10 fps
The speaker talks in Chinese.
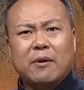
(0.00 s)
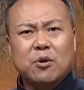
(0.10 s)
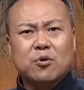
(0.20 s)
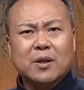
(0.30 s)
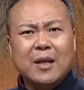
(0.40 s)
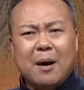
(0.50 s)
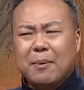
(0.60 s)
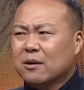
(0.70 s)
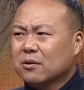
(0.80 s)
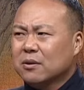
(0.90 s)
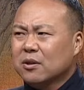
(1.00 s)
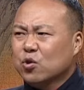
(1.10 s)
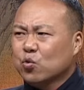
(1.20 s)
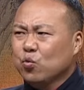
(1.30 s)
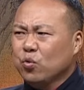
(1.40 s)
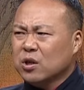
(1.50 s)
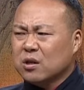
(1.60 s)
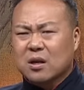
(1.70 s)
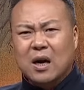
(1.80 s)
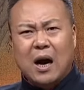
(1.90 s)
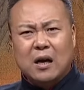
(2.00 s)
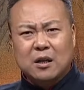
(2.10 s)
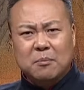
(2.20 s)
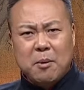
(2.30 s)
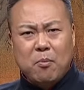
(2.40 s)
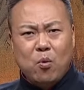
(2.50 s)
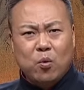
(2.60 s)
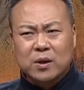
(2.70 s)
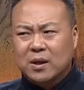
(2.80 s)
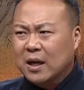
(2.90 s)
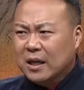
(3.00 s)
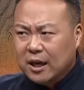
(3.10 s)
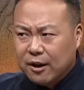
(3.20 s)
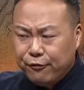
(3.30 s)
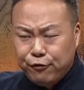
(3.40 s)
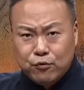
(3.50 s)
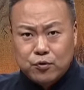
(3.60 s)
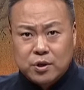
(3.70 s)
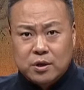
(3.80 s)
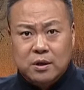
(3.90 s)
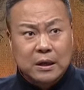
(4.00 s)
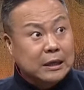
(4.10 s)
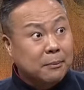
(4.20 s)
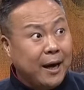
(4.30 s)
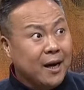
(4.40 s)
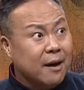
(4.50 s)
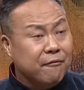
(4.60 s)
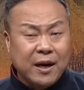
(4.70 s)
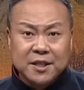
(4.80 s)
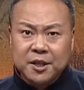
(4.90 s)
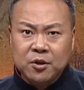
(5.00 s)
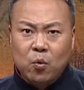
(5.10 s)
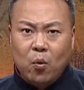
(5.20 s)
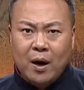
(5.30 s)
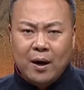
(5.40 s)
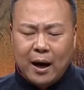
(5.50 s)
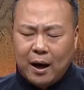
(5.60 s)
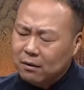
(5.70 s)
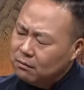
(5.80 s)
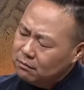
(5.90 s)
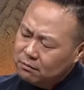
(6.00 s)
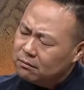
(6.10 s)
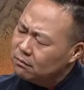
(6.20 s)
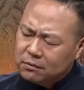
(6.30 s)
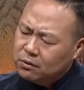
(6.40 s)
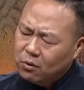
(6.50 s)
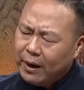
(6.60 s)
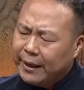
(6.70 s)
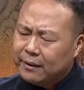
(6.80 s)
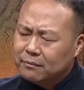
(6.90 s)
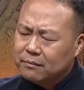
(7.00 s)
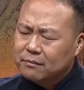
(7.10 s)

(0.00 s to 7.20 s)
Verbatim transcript: 王越觉得纳闷说这主使看着那么木讷，那个副使怎么两眼放金光啊？怪了。